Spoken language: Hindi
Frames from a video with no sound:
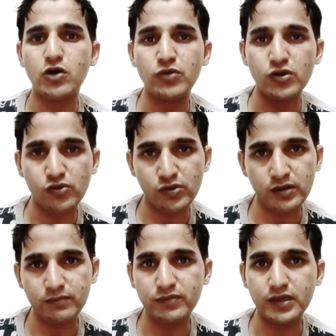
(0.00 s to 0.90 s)

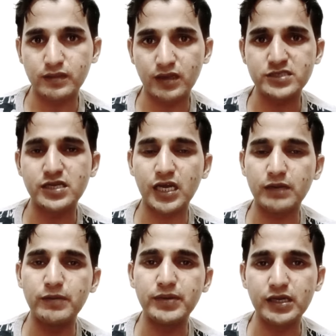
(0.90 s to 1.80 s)
उमुलकोम भी रसल
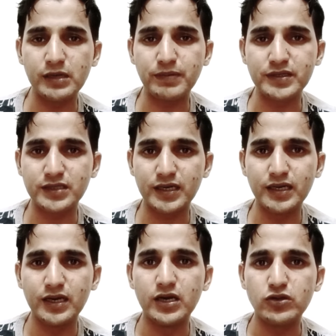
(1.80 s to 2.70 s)
खेमा भी करीब पड़ता है